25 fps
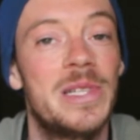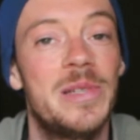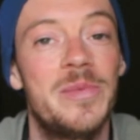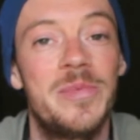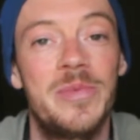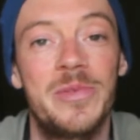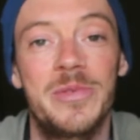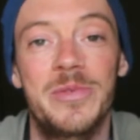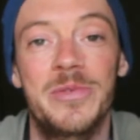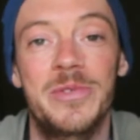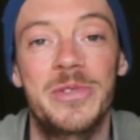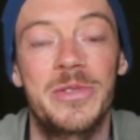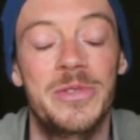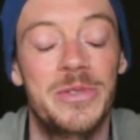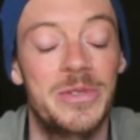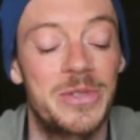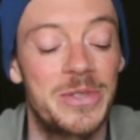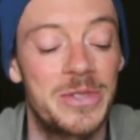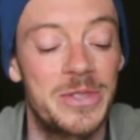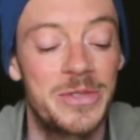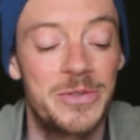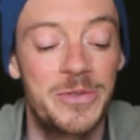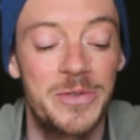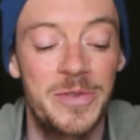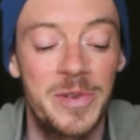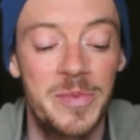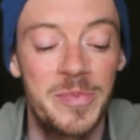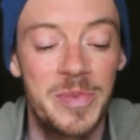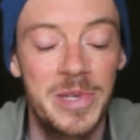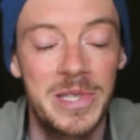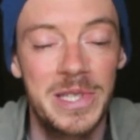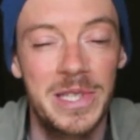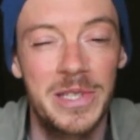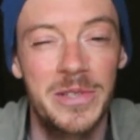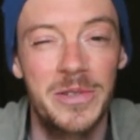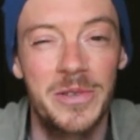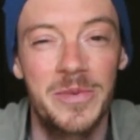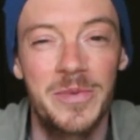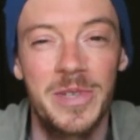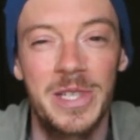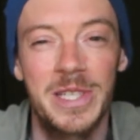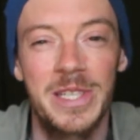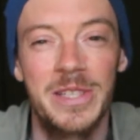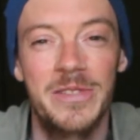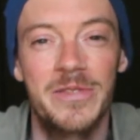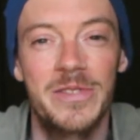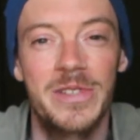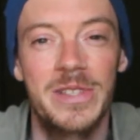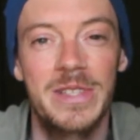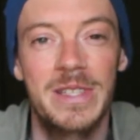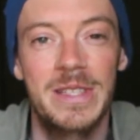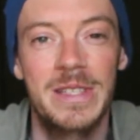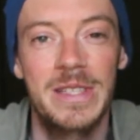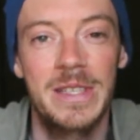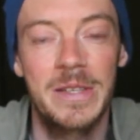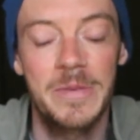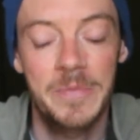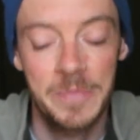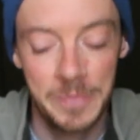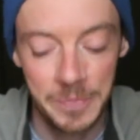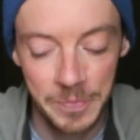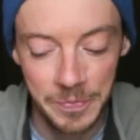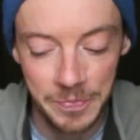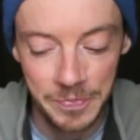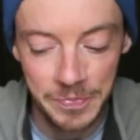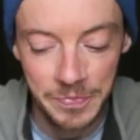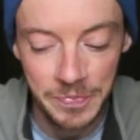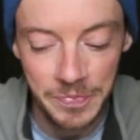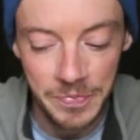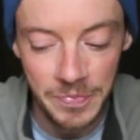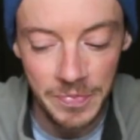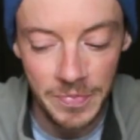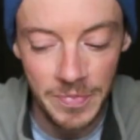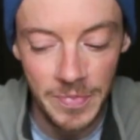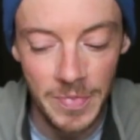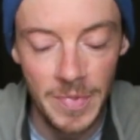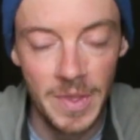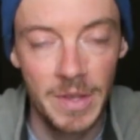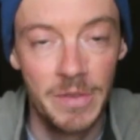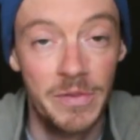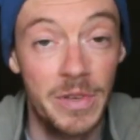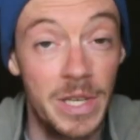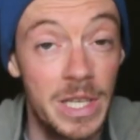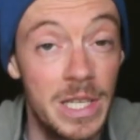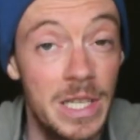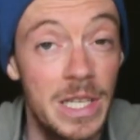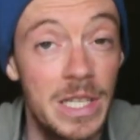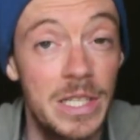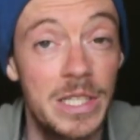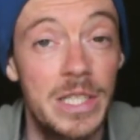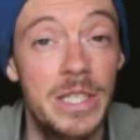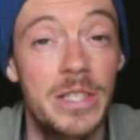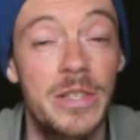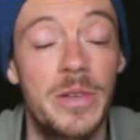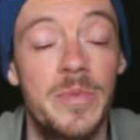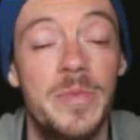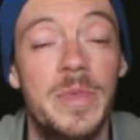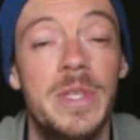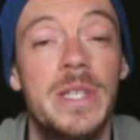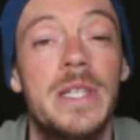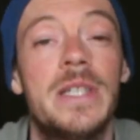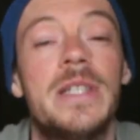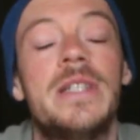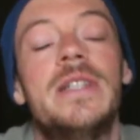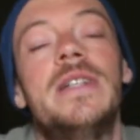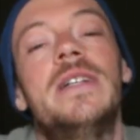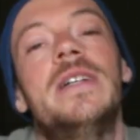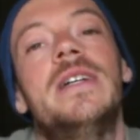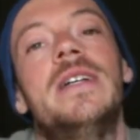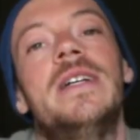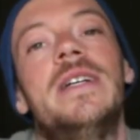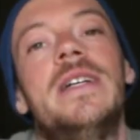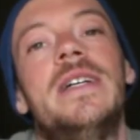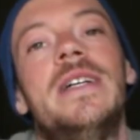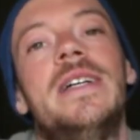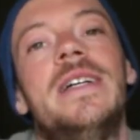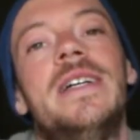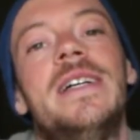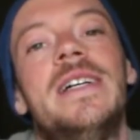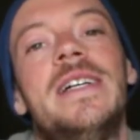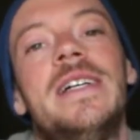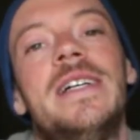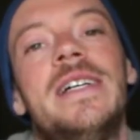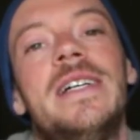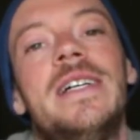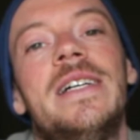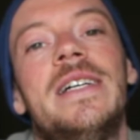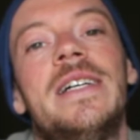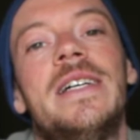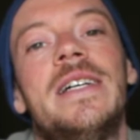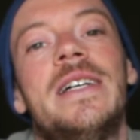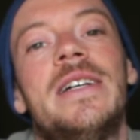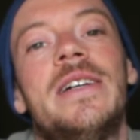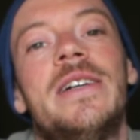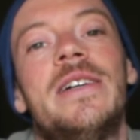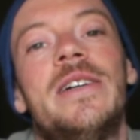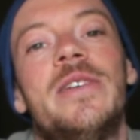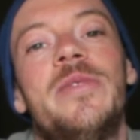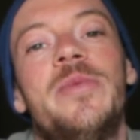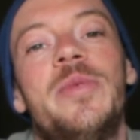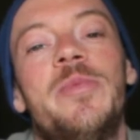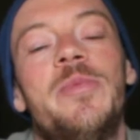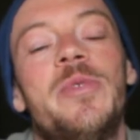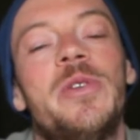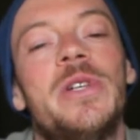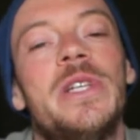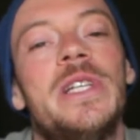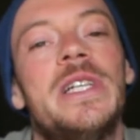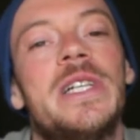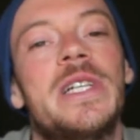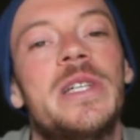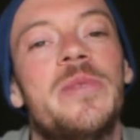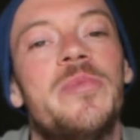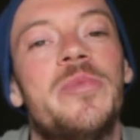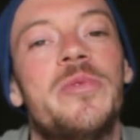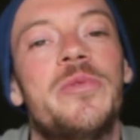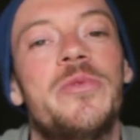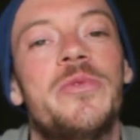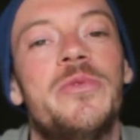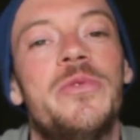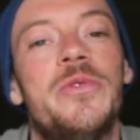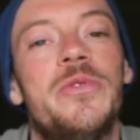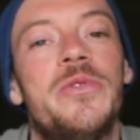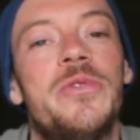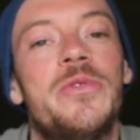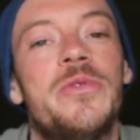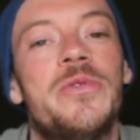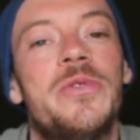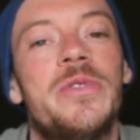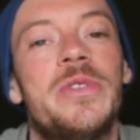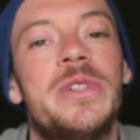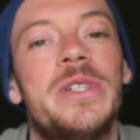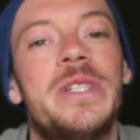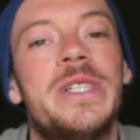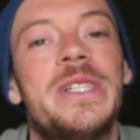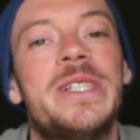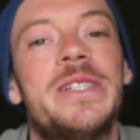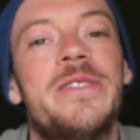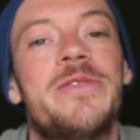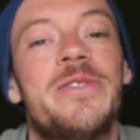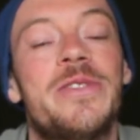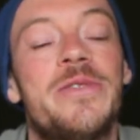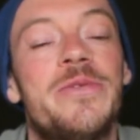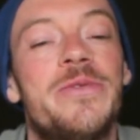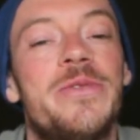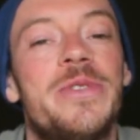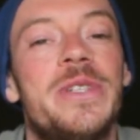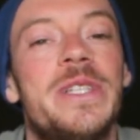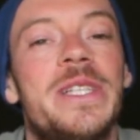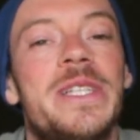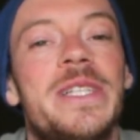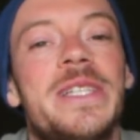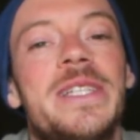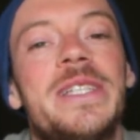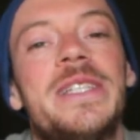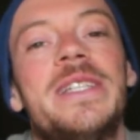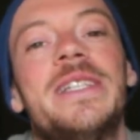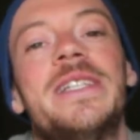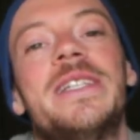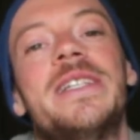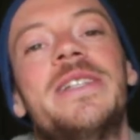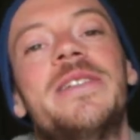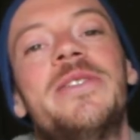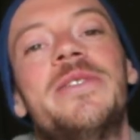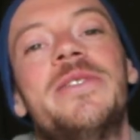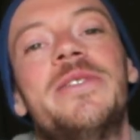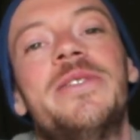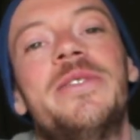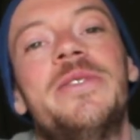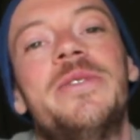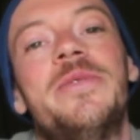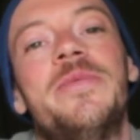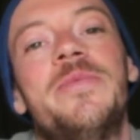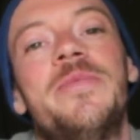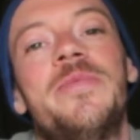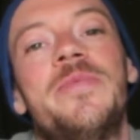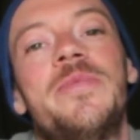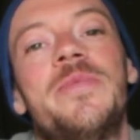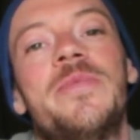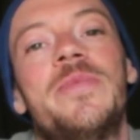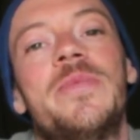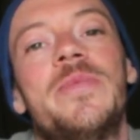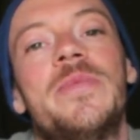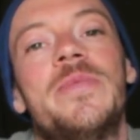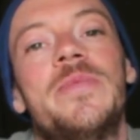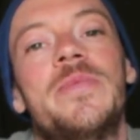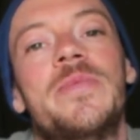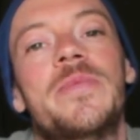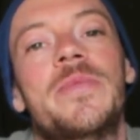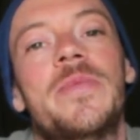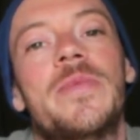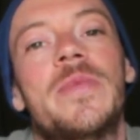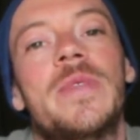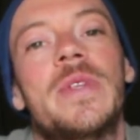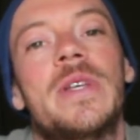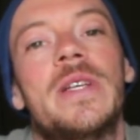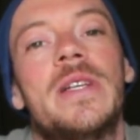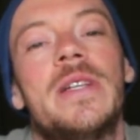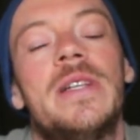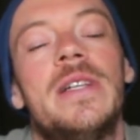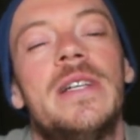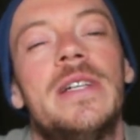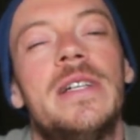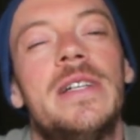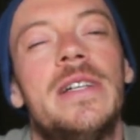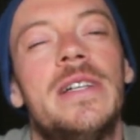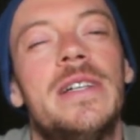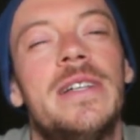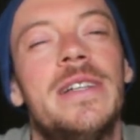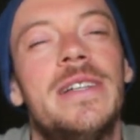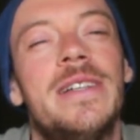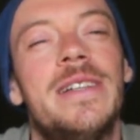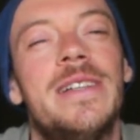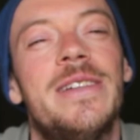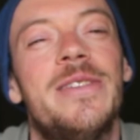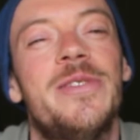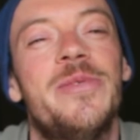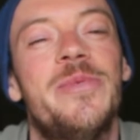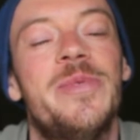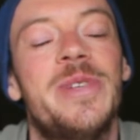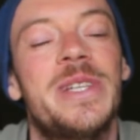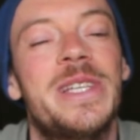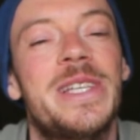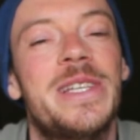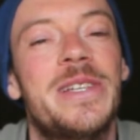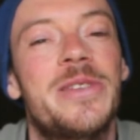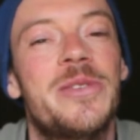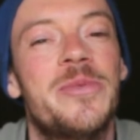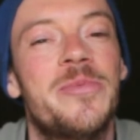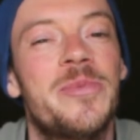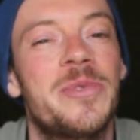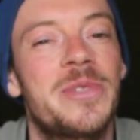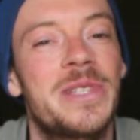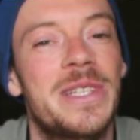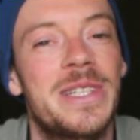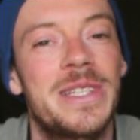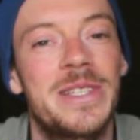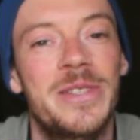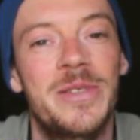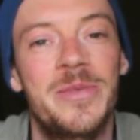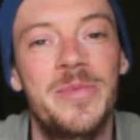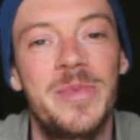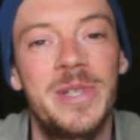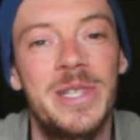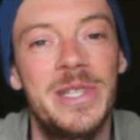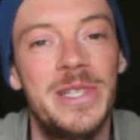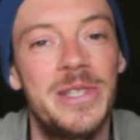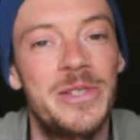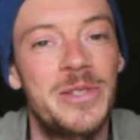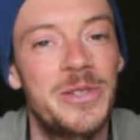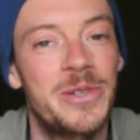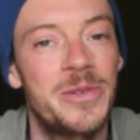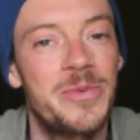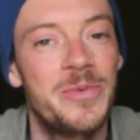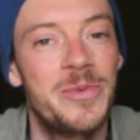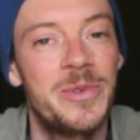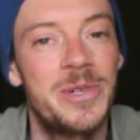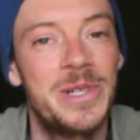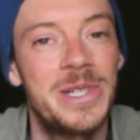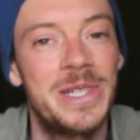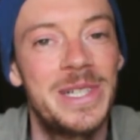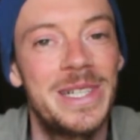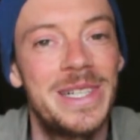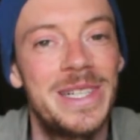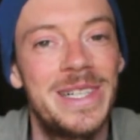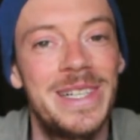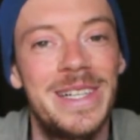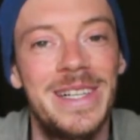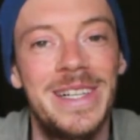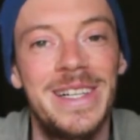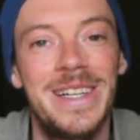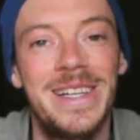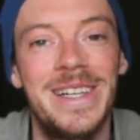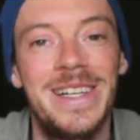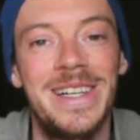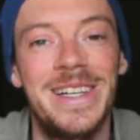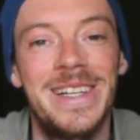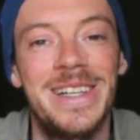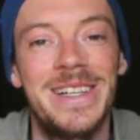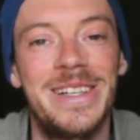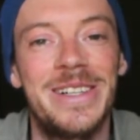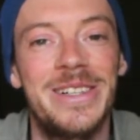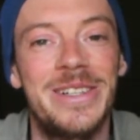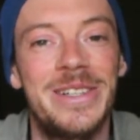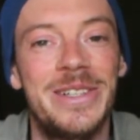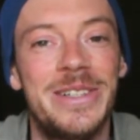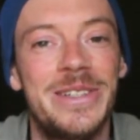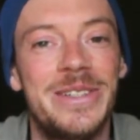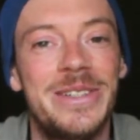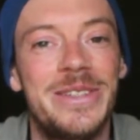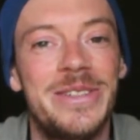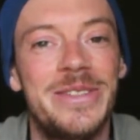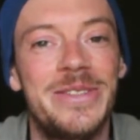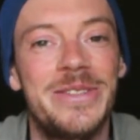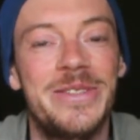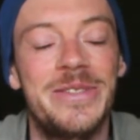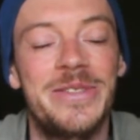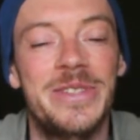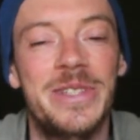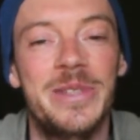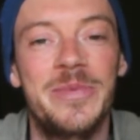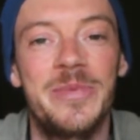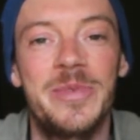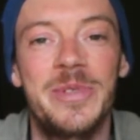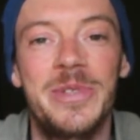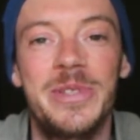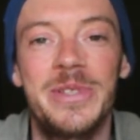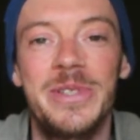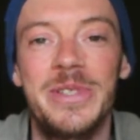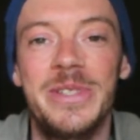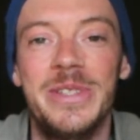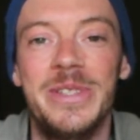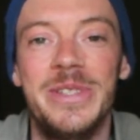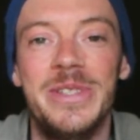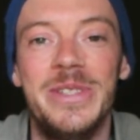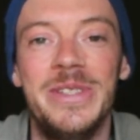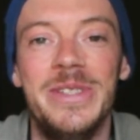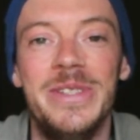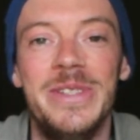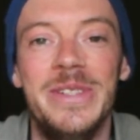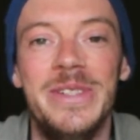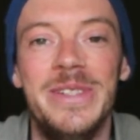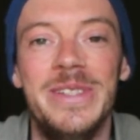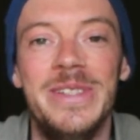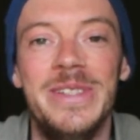les plombs. Je, ne trouvais pas ça normal qu'il fasse ça. Enfin, qu'il agisse comme ça. À un moment, il a répondu, tu vois. Enfin, vous voyez. Et euh, là, le mec, il commence à s'emballer sur moi. vraiment,